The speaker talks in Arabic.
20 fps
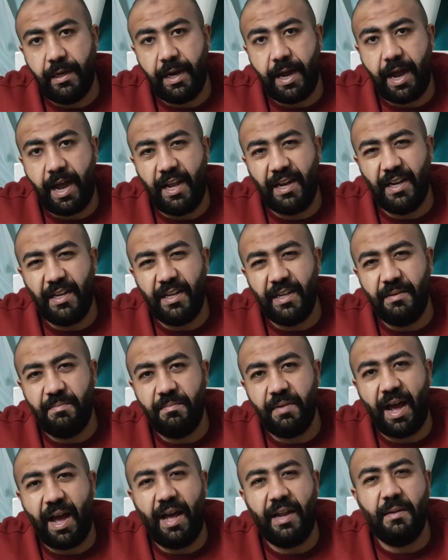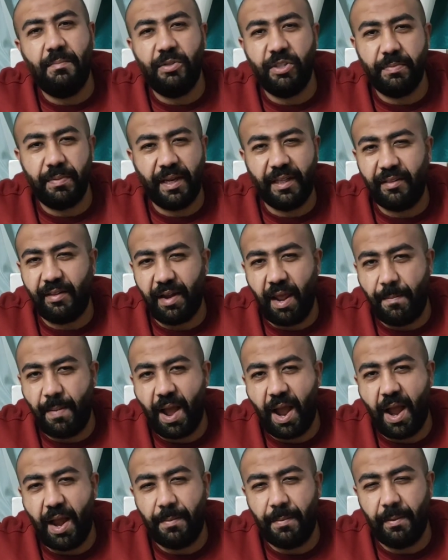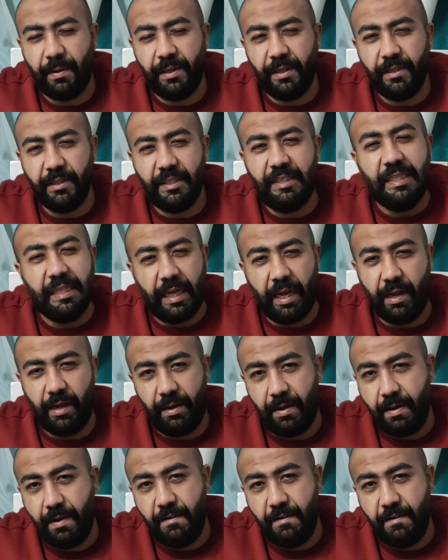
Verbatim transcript: حلقه ايه مع حلقه بشبه اختناق بقى حاجه ايه دقيقه